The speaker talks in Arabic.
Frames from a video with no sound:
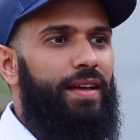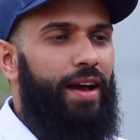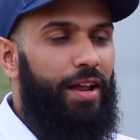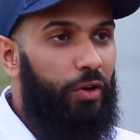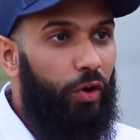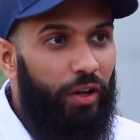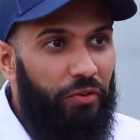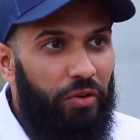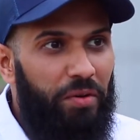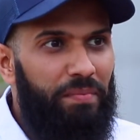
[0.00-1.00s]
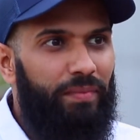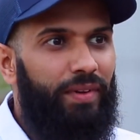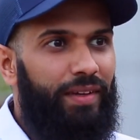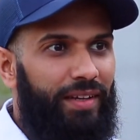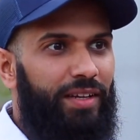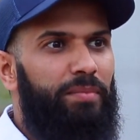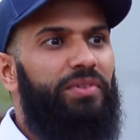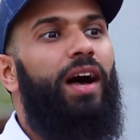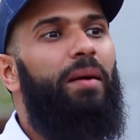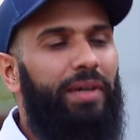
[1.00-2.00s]
على قولتهم
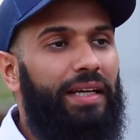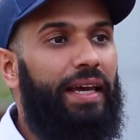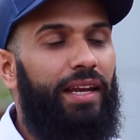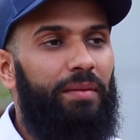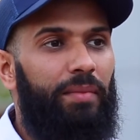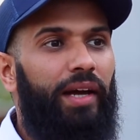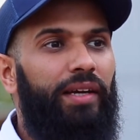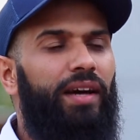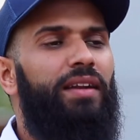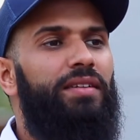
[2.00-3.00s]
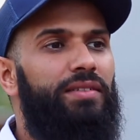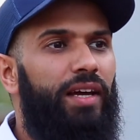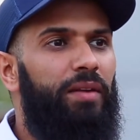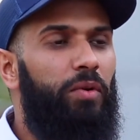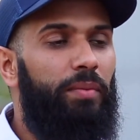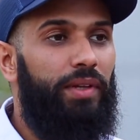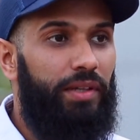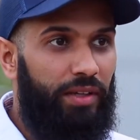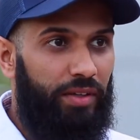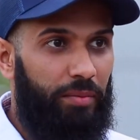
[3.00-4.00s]
المسامح كريم أحيانا الإنسان
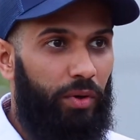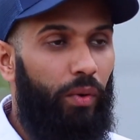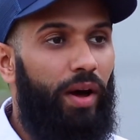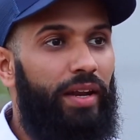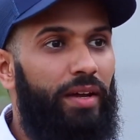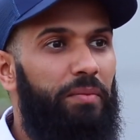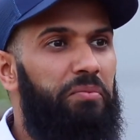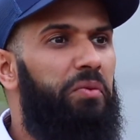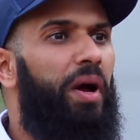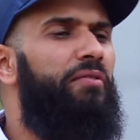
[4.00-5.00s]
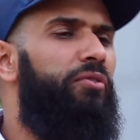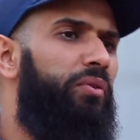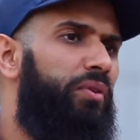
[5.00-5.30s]
ممكن يكرم إخوانه بالعفو